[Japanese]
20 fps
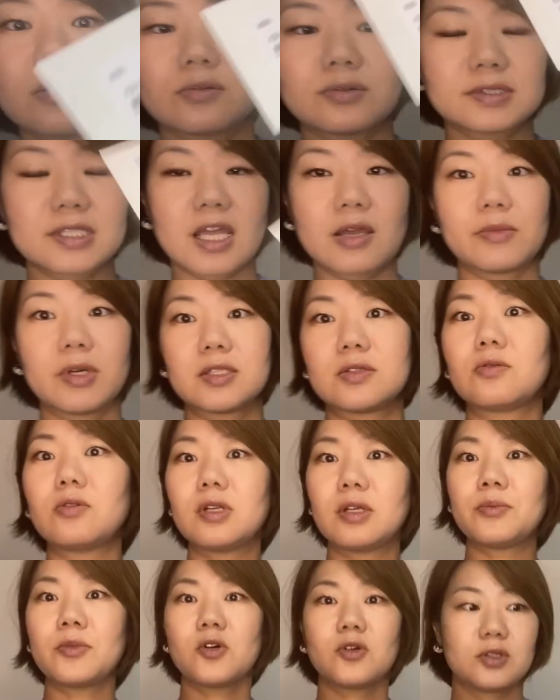円でございます。こ
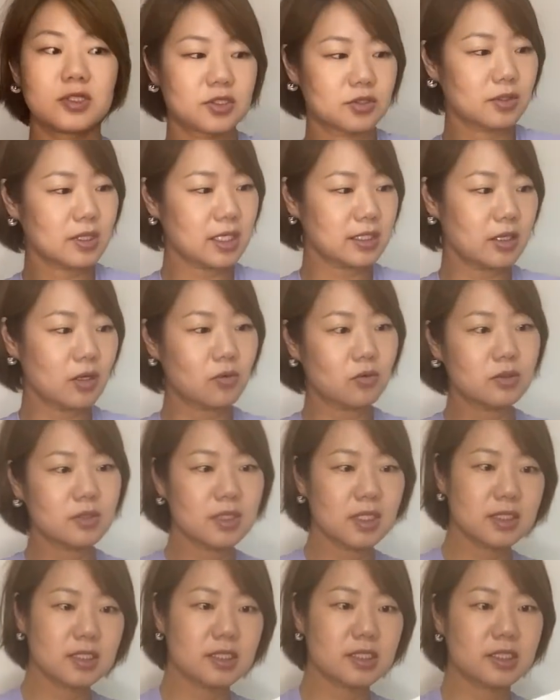れも一緒だね、同
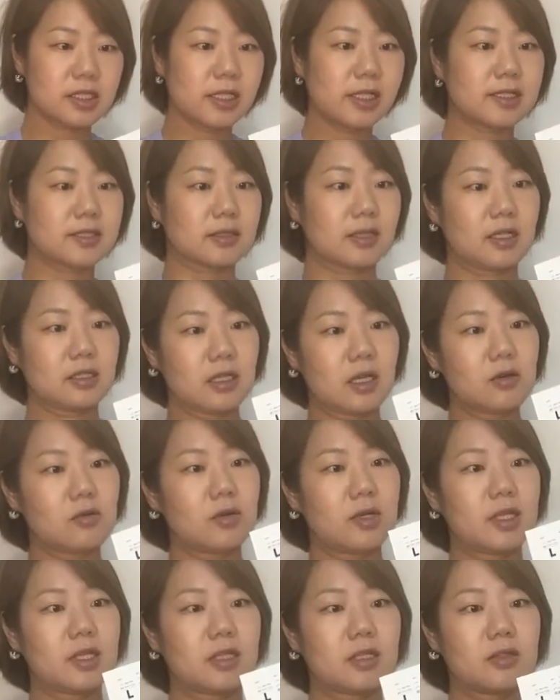じシリーズかな。
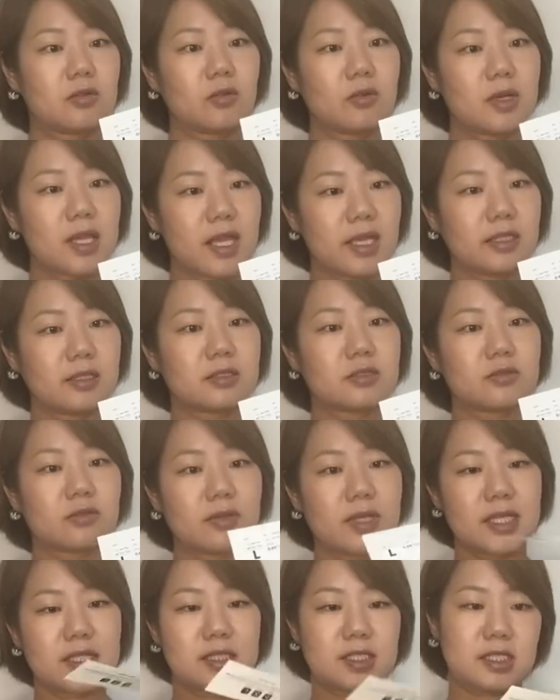これ
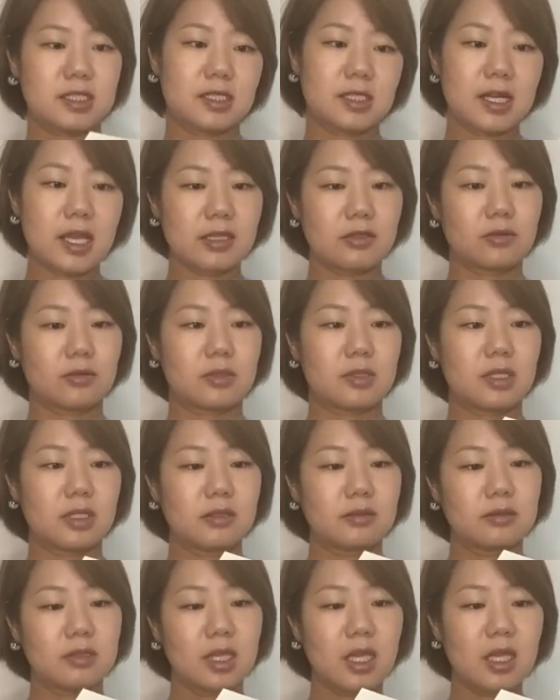ドライストレッチライトっていう